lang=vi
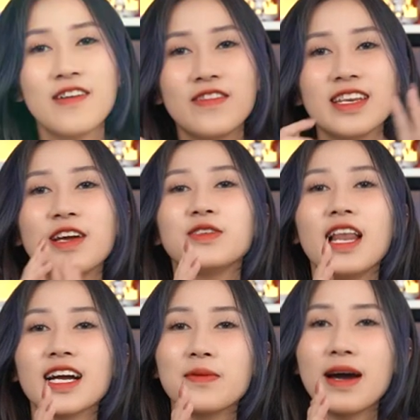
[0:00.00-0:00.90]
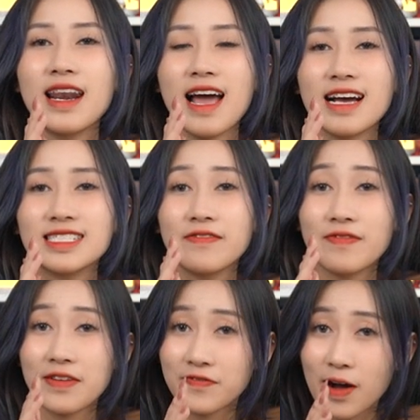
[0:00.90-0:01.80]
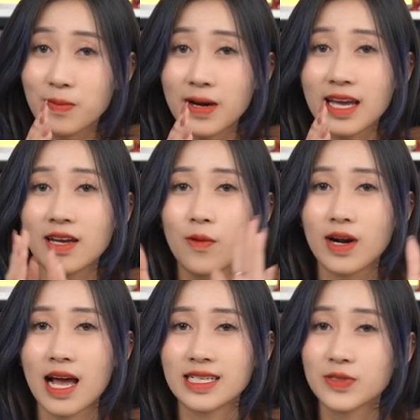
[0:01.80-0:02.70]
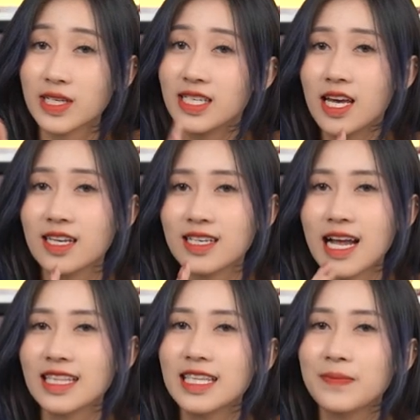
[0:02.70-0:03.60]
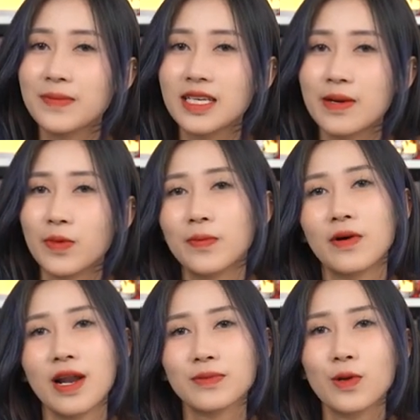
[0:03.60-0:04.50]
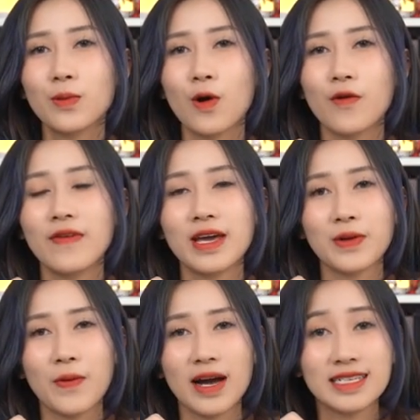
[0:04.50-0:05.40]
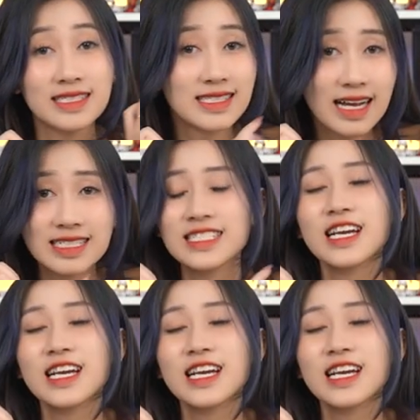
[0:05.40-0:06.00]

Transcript: Và nếu như là các bạn là dân văn phòng này hoặc là doanh nhân đang tìm kiếm một mẫu laptop có vẻ ngoài sang